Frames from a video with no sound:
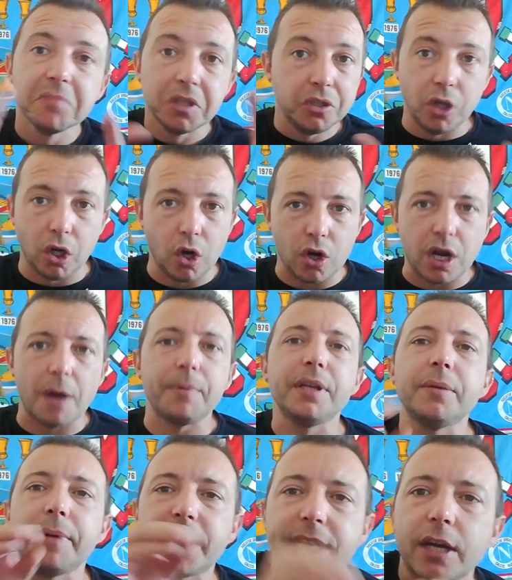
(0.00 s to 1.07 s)
non ho
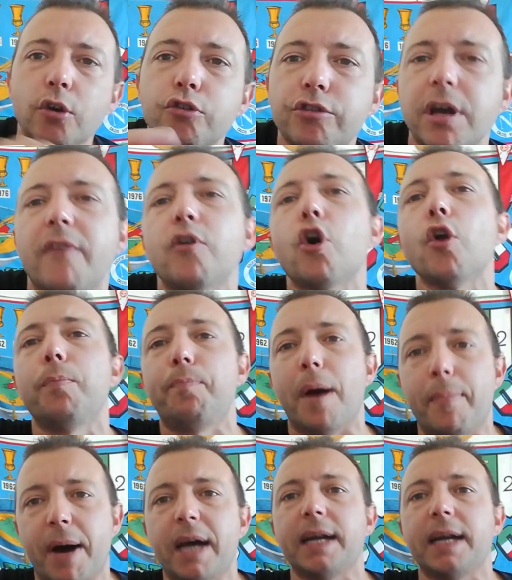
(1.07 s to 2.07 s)
capito perché non stavo col papà